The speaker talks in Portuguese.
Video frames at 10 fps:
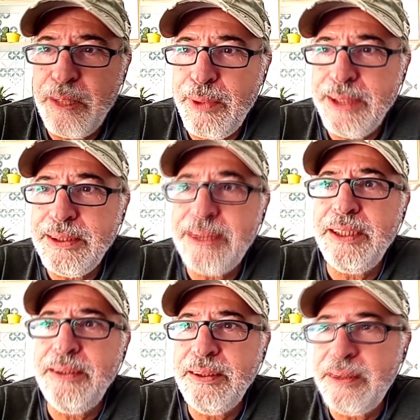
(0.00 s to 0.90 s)
a mais de
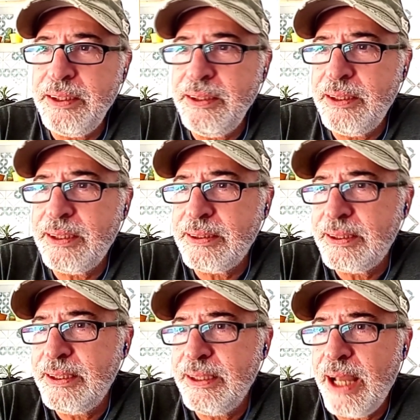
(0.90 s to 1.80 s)
130
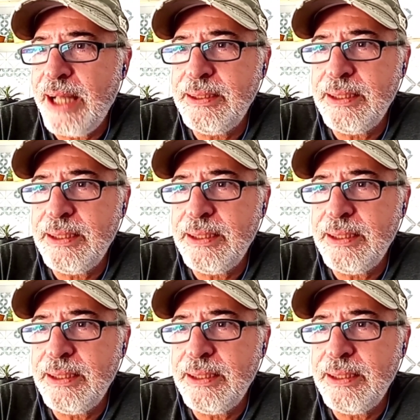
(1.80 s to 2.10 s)
cidades